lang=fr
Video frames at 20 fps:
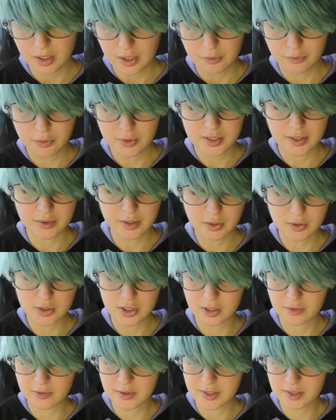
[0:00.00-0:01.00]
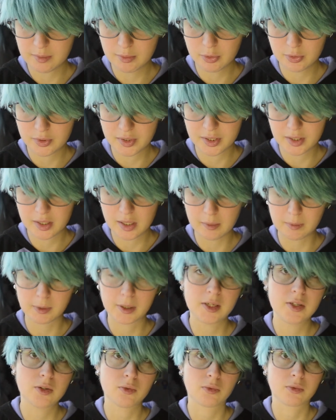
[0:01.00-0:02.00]
il faut savoir que chez Vici Beauty, les
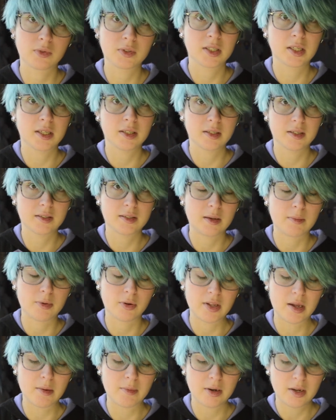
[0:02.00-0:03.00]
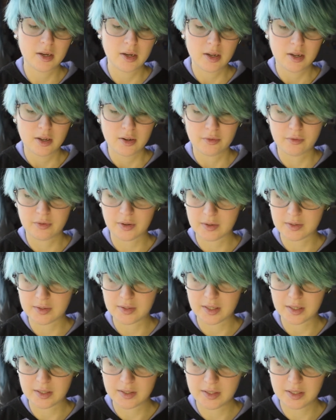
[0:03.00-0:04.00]
prix sont très très abordables. Enfin,
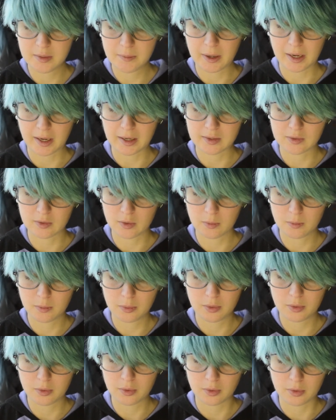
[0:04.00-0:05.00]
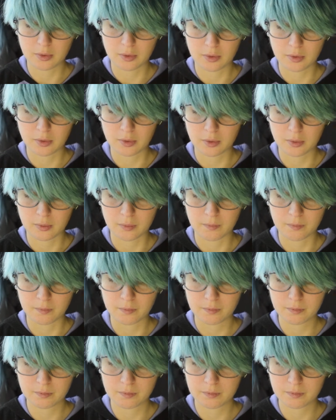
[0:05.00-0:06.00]
celles-ci par exemple, euh,
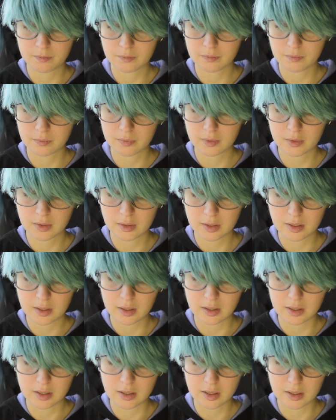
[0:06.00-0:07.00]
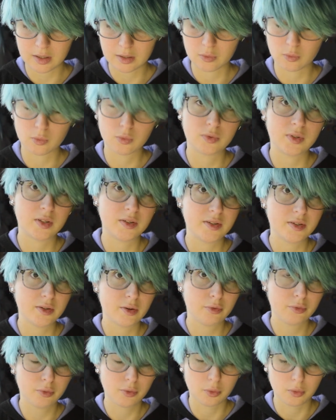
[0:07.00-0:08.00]
elles ont coûté
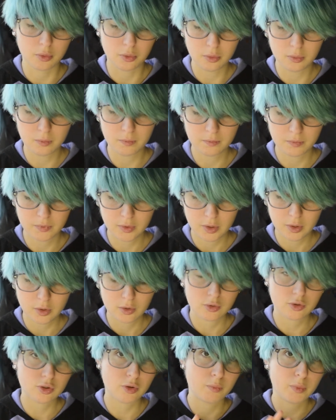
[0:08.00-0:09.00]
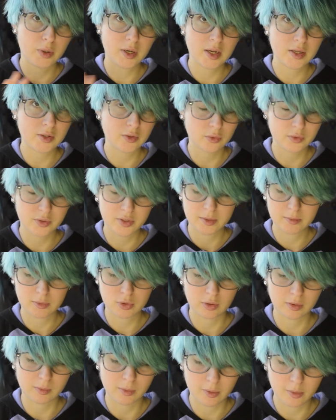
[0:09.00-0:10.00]
19 euros. Je n'aime pas les centimes,
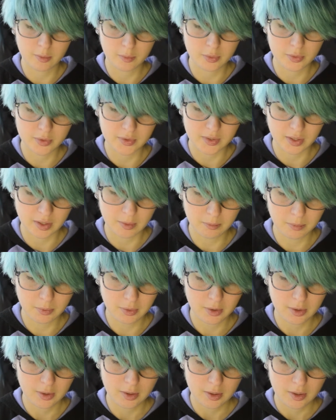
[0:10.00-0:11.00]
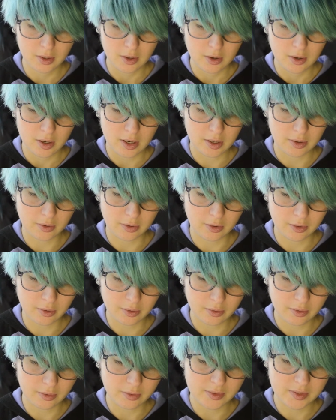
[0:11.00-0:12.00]
veux vraiment au plus simple. Alors,
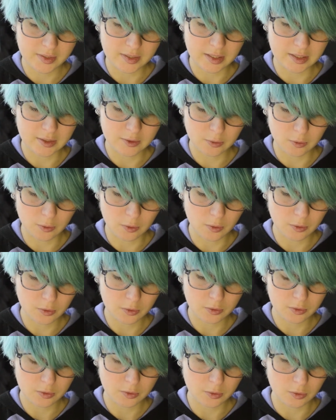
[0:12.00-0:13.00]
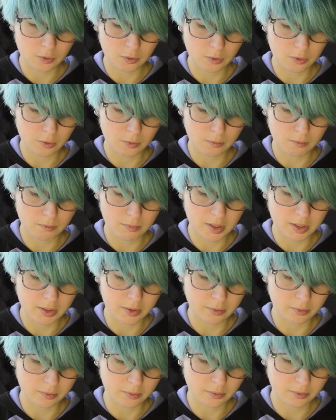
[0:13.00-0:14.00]
c'est trop trop
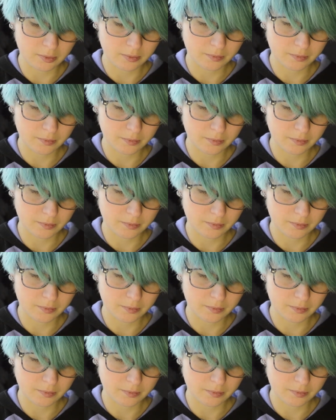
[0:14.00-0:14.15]
mignon.